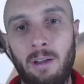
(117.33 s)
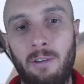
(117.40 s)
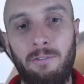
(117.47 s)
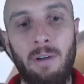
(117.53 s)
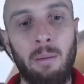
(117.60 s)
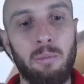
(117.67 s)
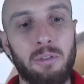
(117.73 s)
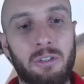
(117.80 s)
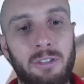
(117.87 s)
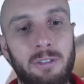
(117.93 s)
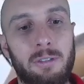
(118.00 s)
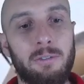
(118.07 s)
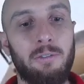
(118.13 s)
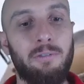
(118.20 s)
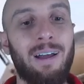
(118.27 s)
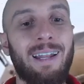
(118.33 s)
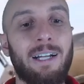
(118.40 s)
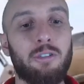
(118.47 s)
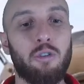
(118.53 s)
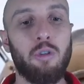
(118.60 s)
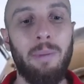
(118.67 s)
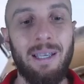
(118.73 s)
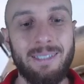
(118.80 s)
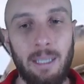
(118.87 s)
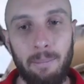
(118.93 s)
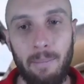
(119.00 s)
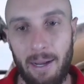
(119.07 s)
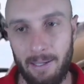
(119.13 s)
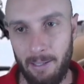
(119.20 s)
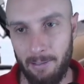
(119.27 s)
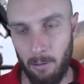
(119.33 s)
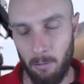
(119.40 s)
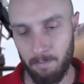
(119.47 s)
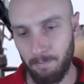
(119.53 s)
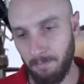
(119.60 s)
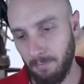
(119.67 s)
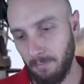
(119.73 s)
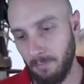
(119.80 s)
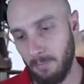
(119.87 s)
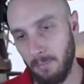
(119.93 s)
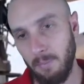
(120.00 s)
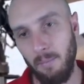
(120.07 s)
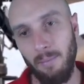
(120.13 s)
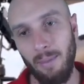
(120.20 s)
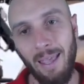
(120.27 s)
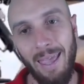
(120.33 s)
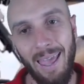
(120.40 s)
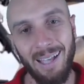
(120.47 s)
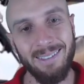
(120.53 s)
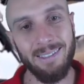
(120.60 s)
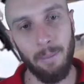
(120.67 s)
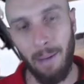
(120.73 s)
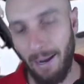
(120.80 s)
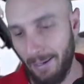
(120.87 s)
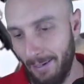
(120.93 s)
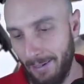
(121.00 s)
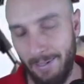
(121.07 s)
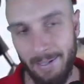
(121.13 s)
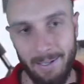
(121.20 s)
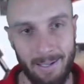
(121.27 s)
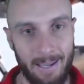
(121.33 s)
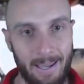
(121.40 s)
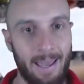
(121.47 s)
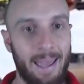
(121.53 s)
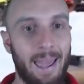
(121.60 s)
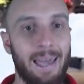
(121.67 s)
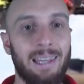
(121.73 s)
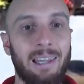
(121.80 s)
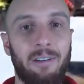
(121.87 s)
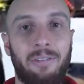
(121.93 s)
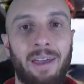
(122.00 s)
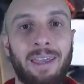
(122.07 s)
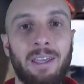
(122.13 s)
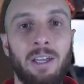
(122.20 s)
Vamos falar sobre essa máquina então. Essa máquina aqui, ela vem